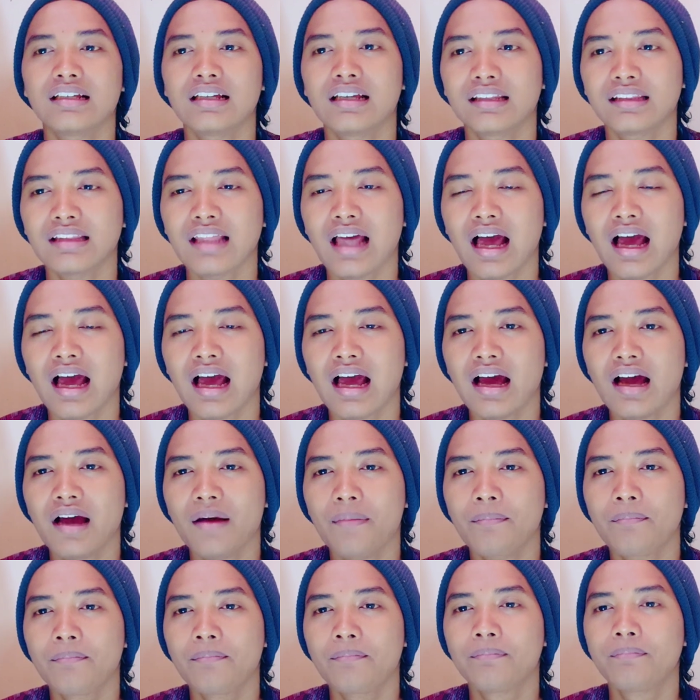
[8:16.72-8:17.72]

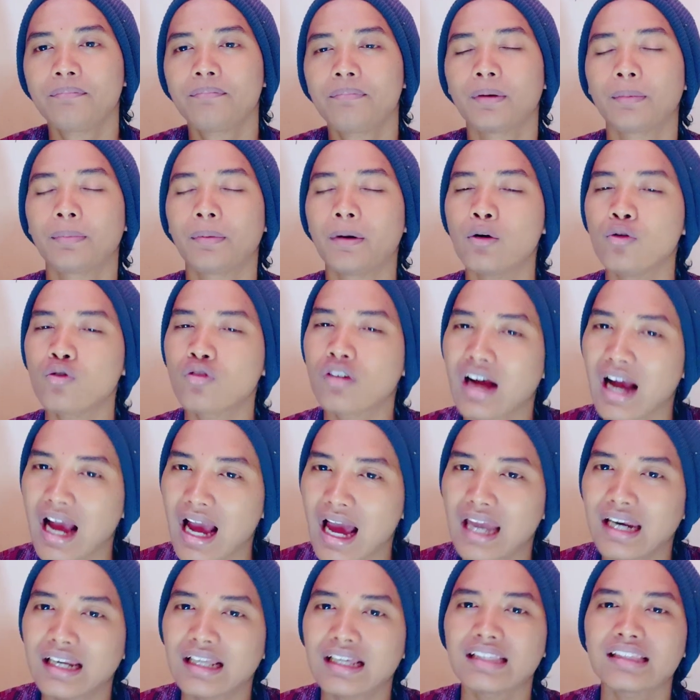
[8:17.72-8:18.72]
kita
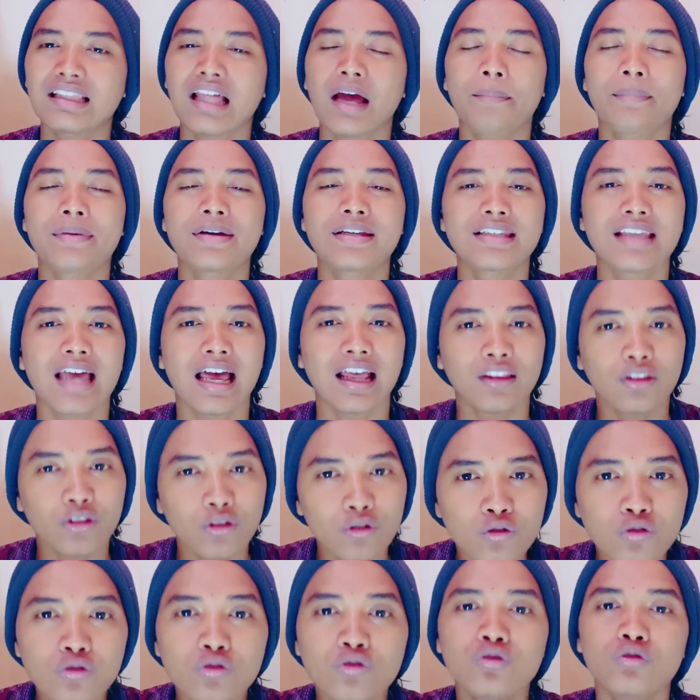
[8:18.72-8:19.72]
berpelukan kita
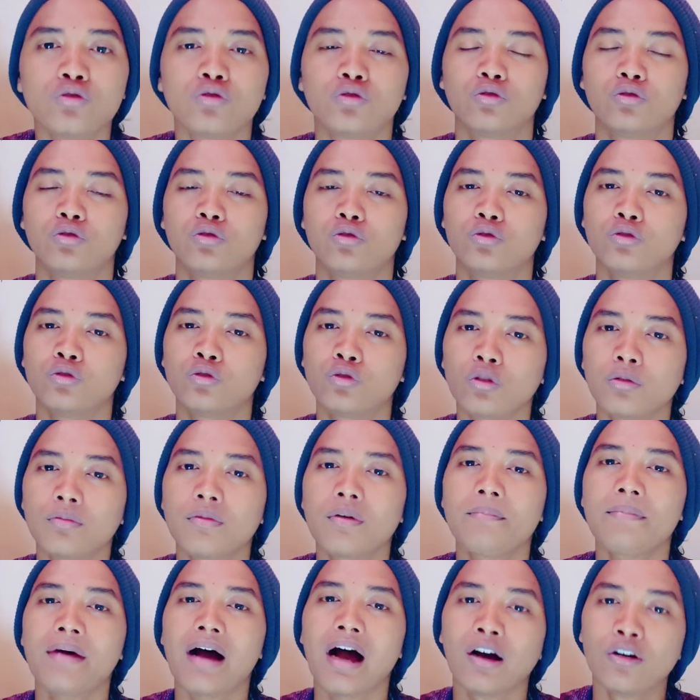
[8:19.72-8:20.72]
bersatu
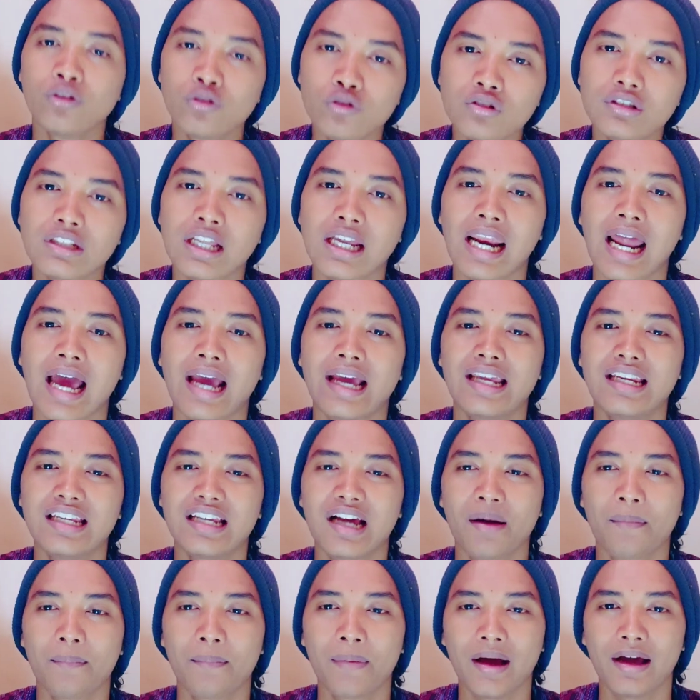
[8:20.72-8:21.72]
untuk membangun tanah air
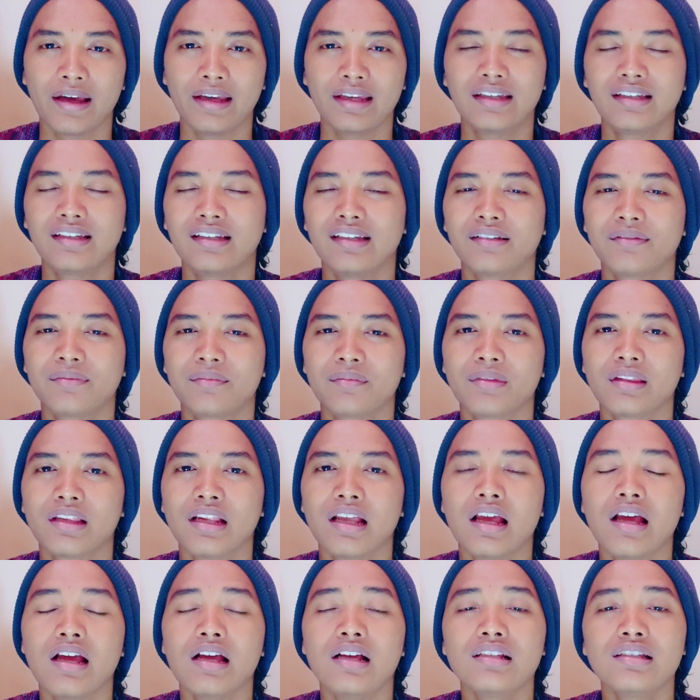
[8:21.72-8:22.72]
yang baik
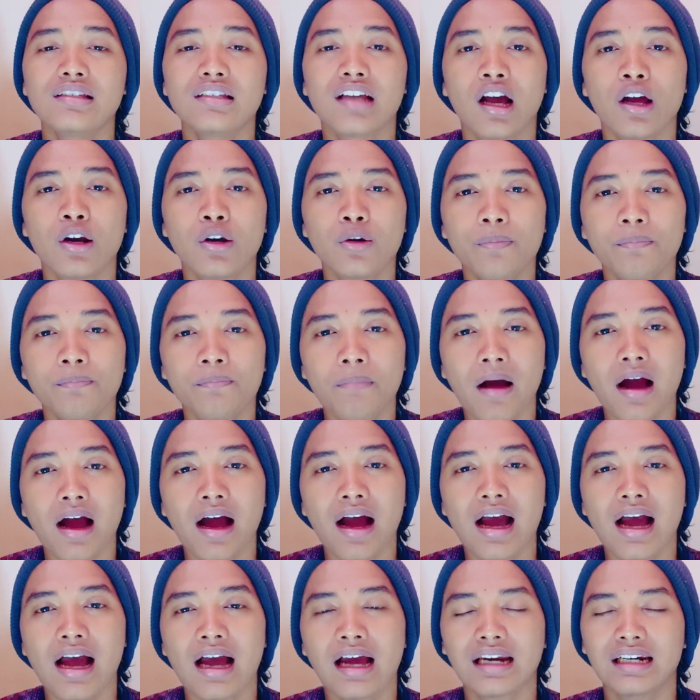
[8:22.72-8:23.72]
jangan
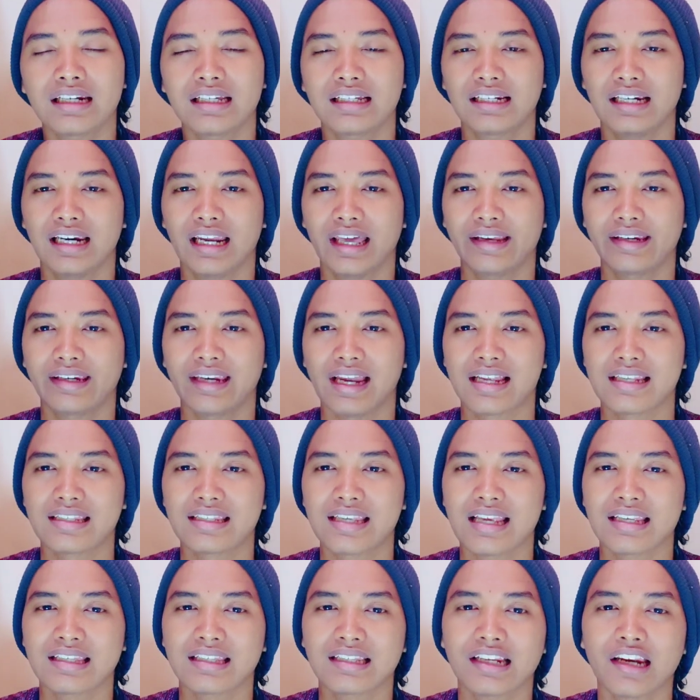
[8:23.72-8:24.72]
lupa klik like
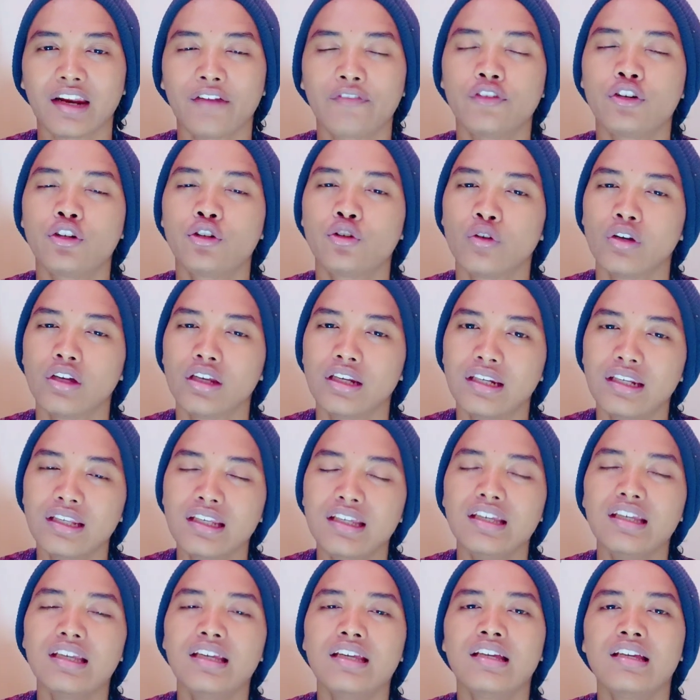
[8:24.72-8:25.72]
dan subscribe video
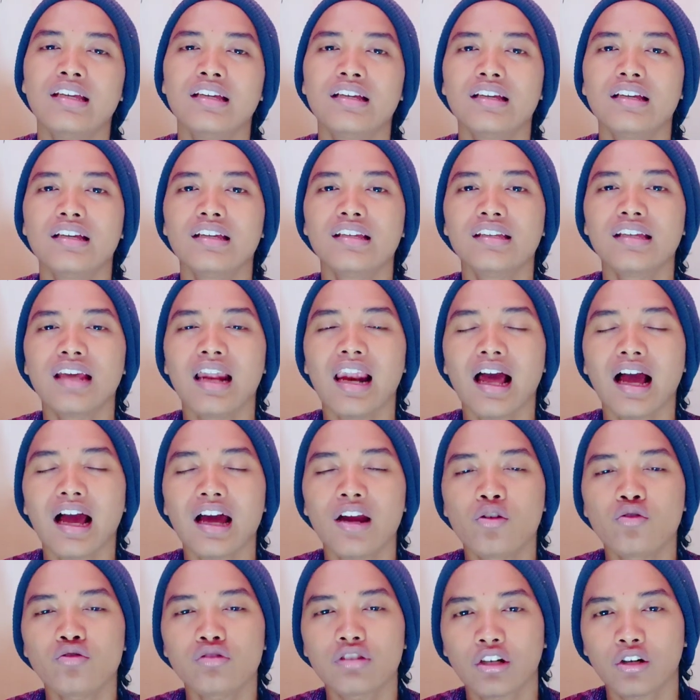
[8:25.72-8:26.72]
ini
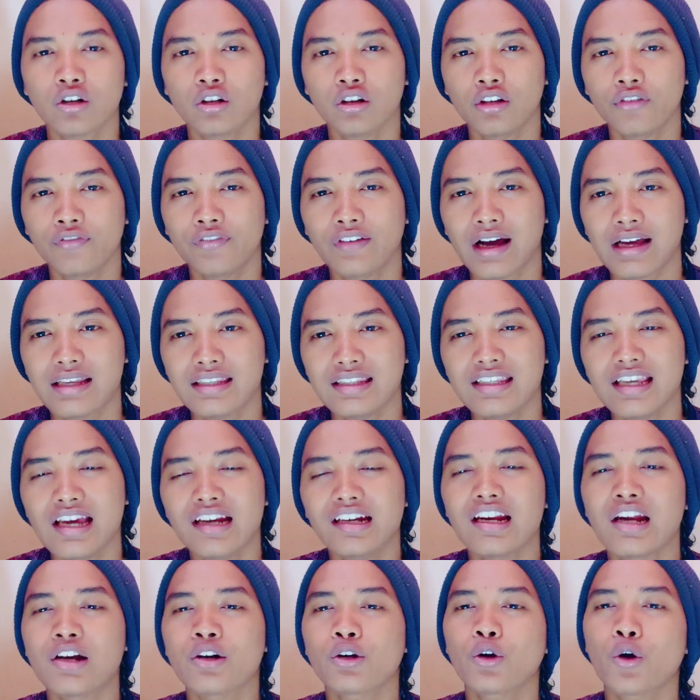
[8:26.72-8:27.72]
nyalakan lonceng
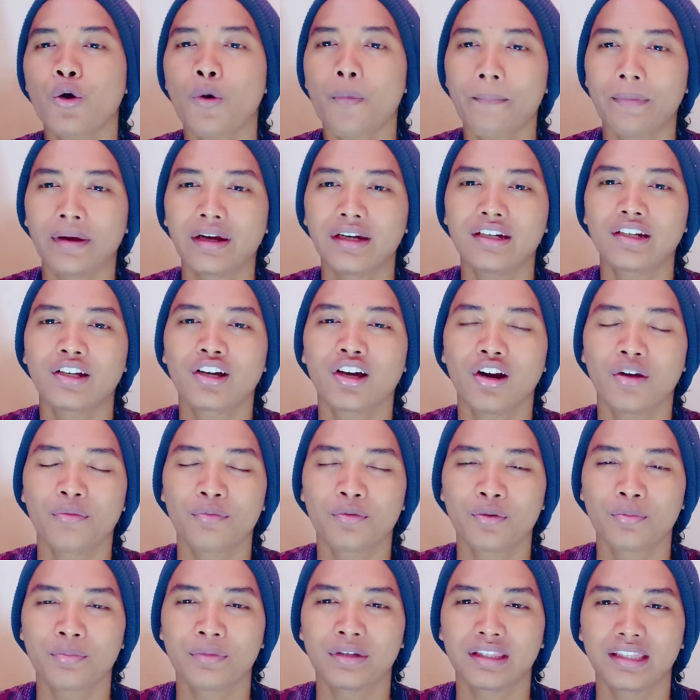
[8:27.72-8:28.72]
notifikasinya dan komen di
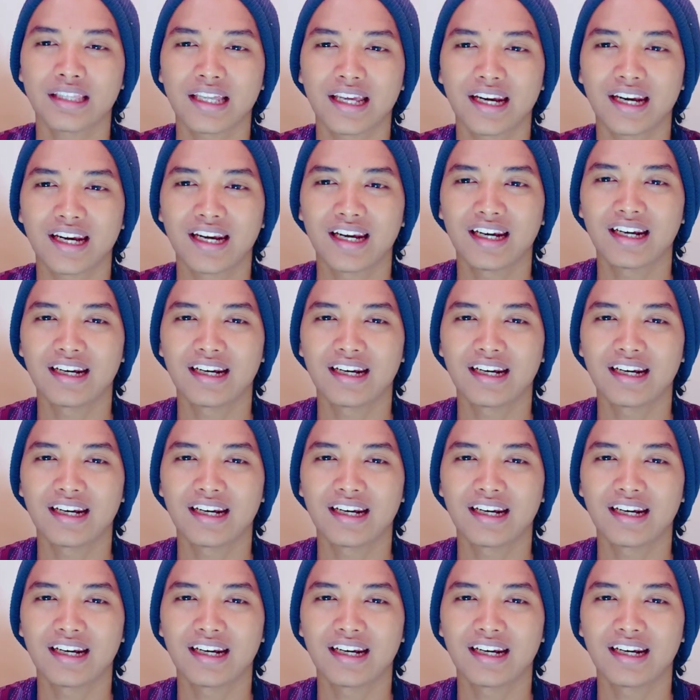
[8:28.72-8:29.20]
kolom komentar